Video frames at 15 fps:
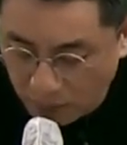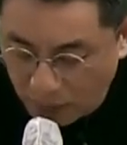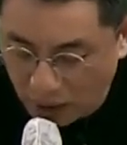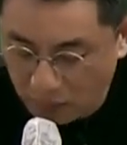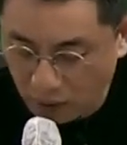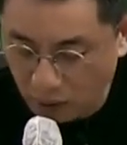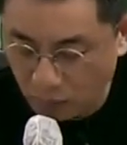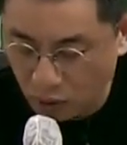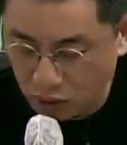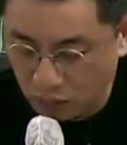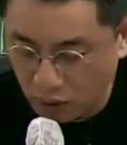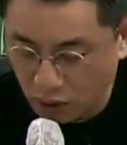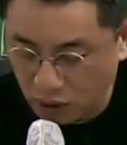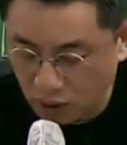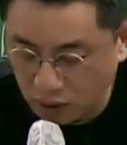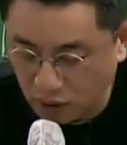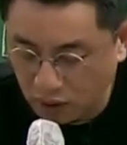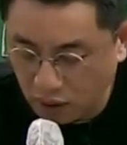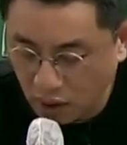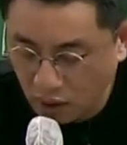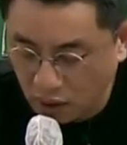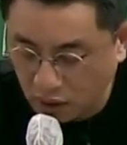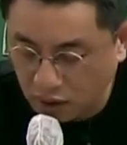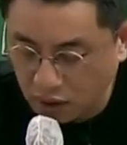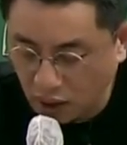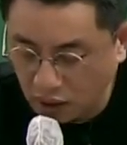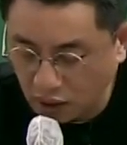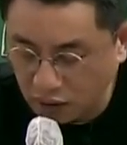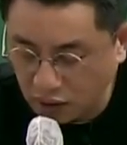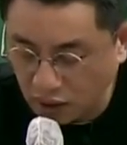팔 번에 보시면 그래서
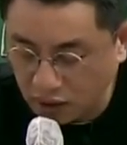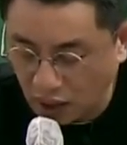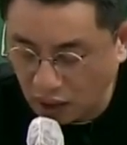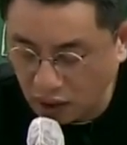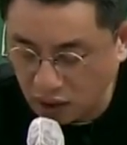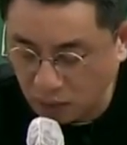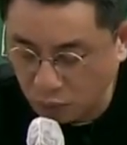의사결정의 상위